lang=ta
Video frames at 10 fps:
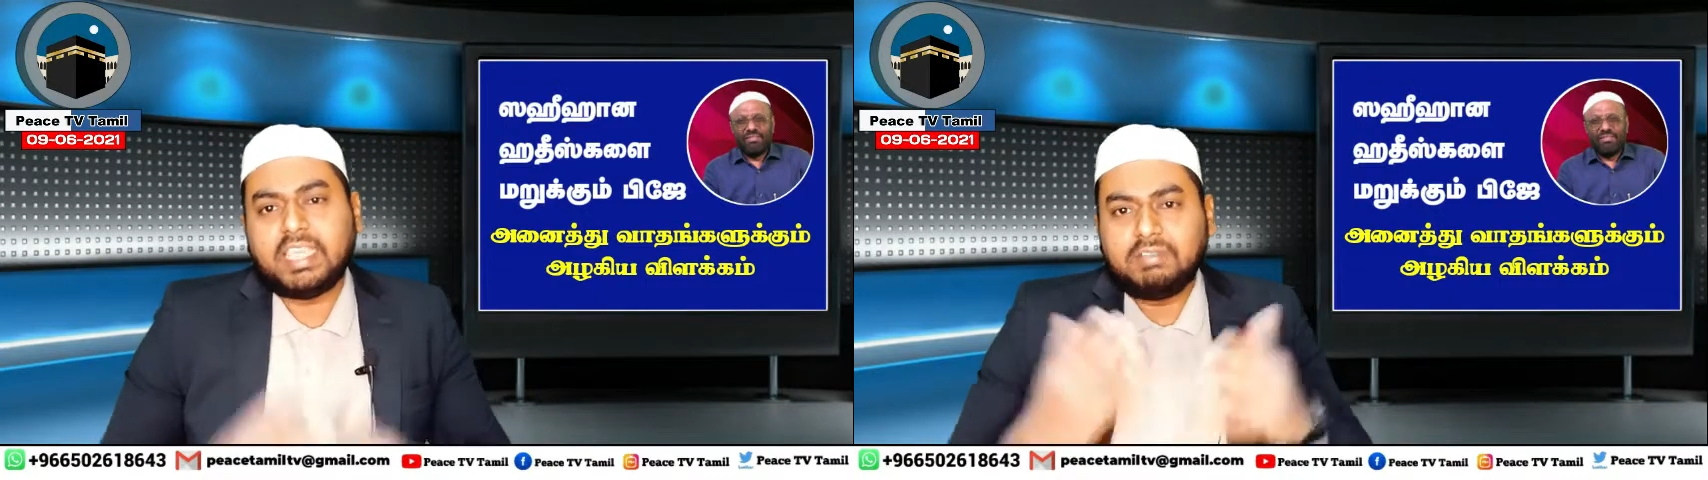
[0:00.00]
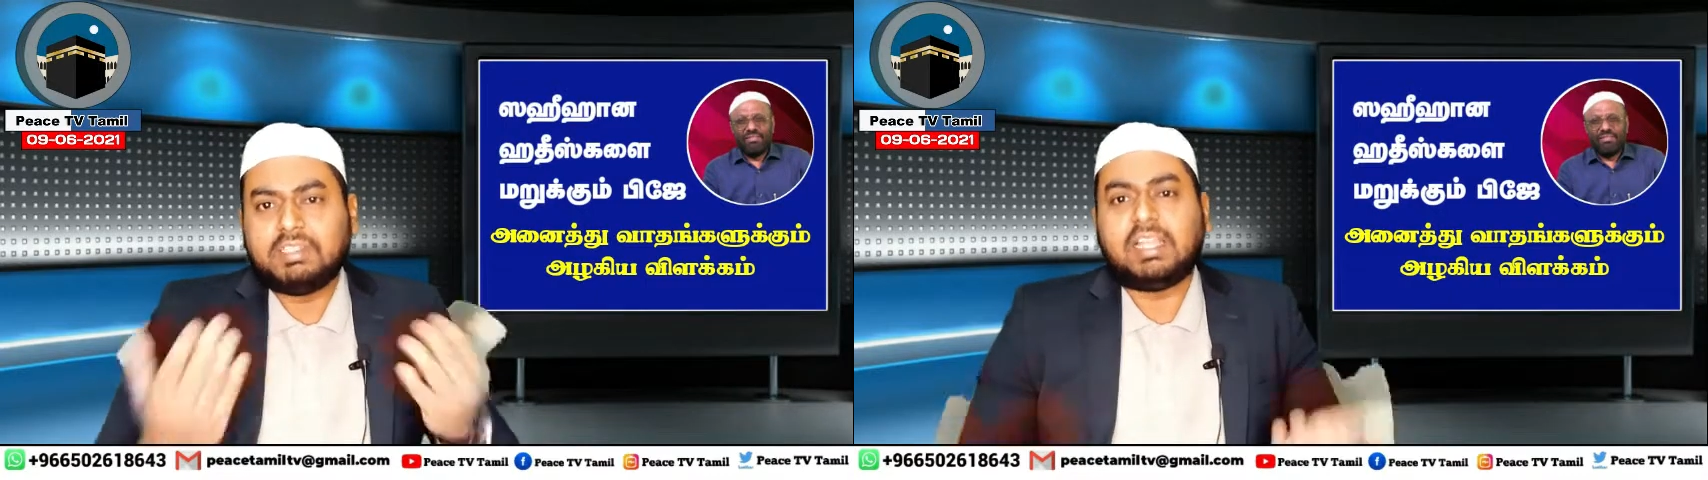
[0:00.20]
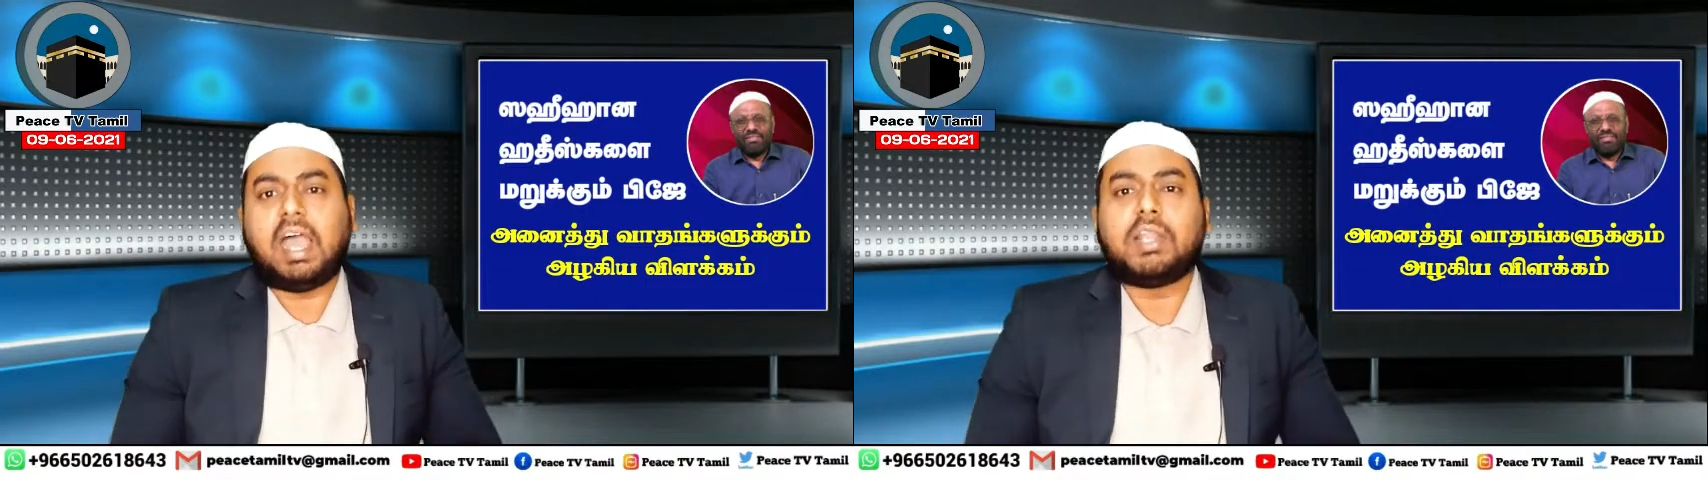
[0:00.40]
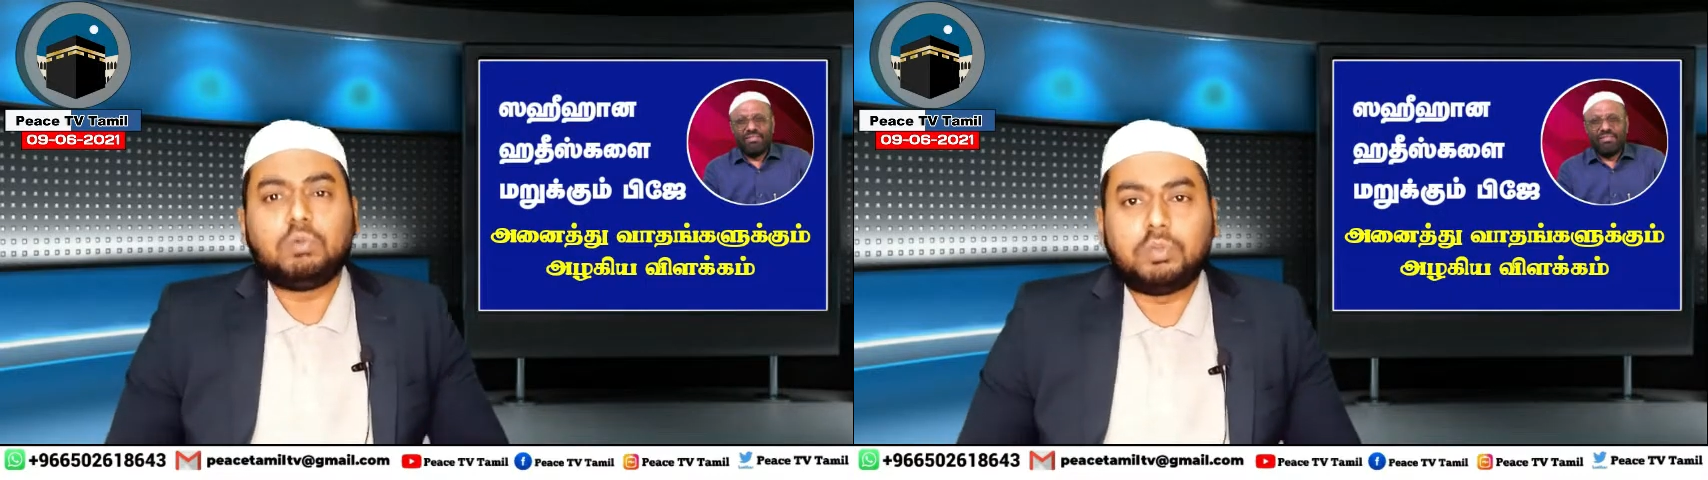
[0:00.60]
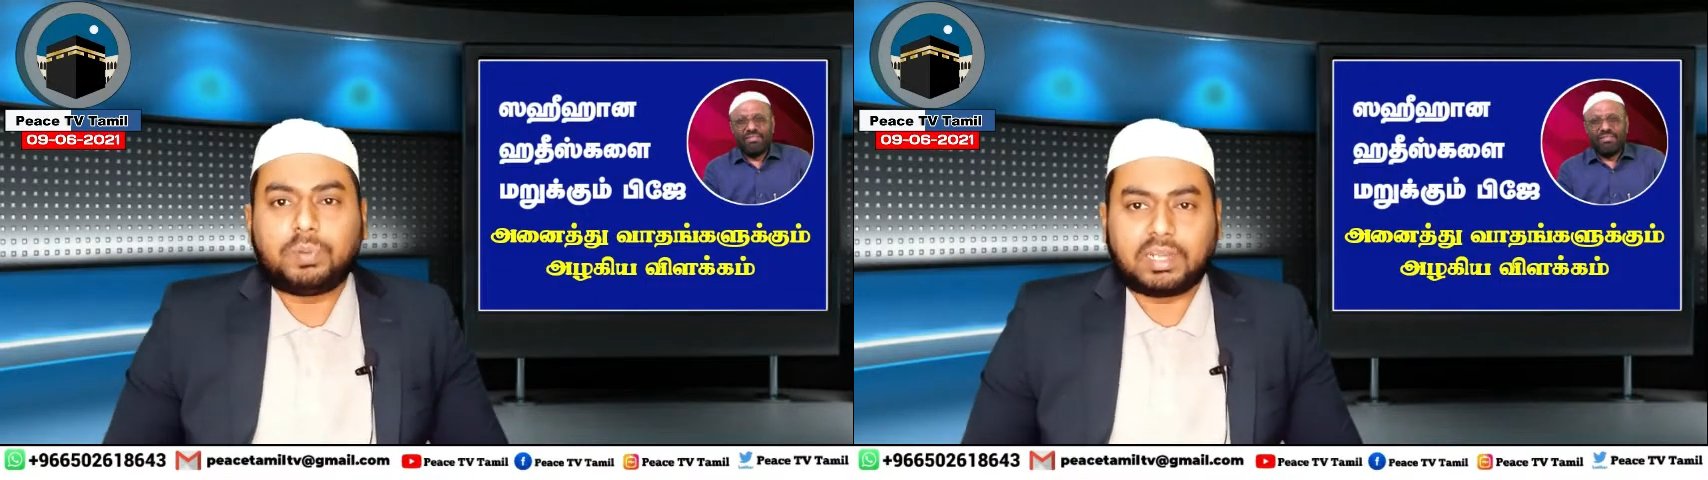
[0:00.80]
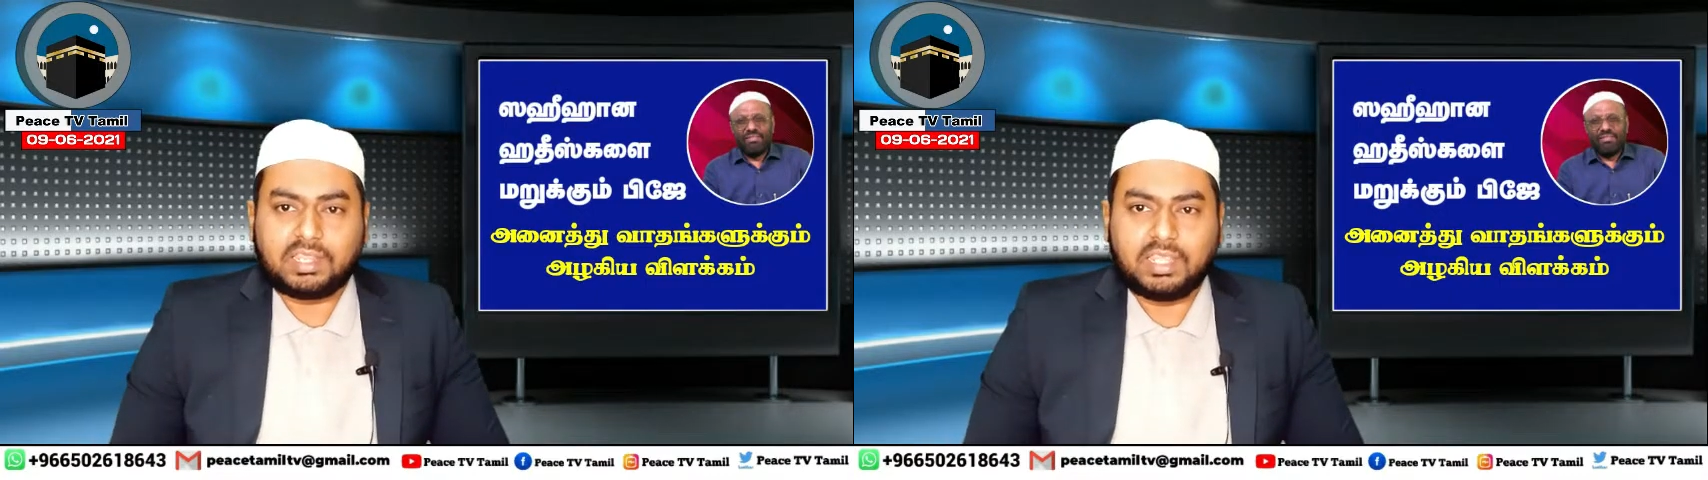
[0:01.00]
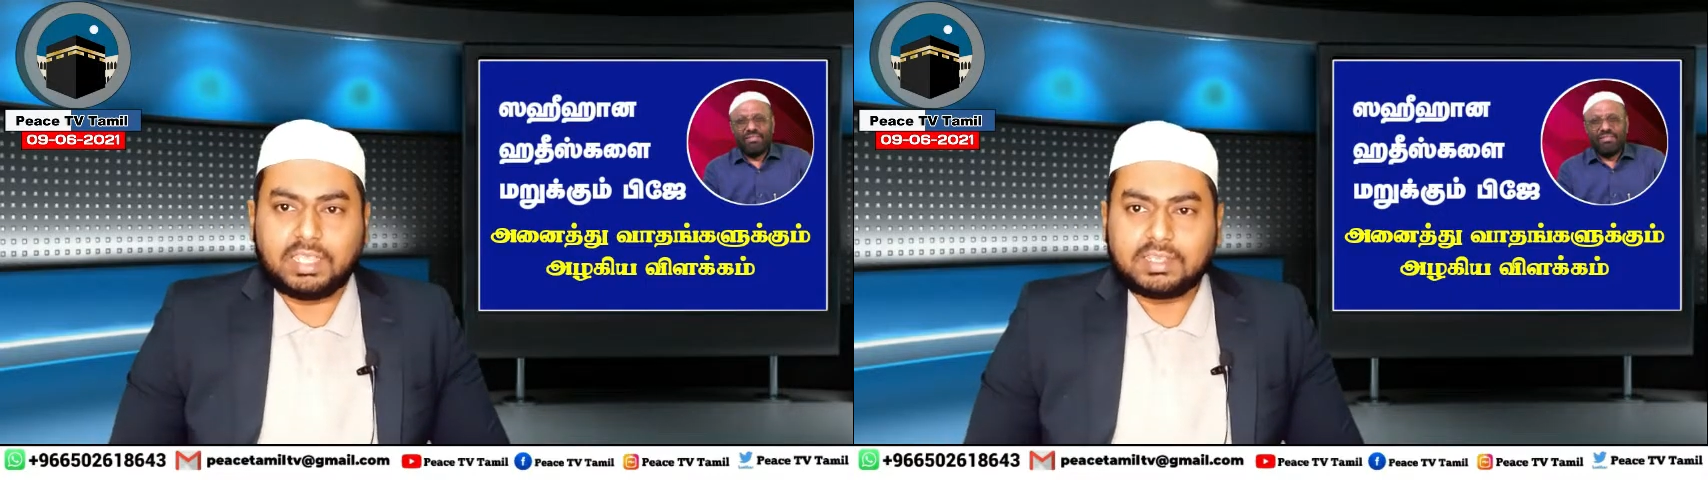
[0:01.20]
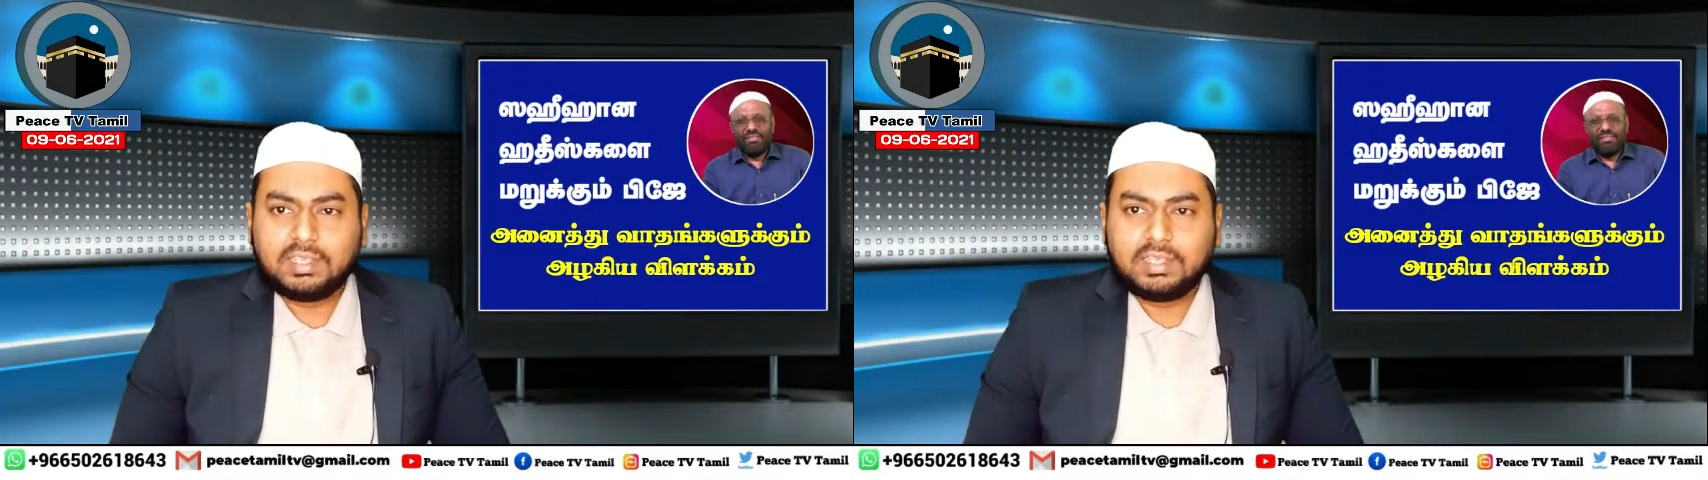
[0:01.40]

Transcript: ஈ வந்து அருவறுப்பானது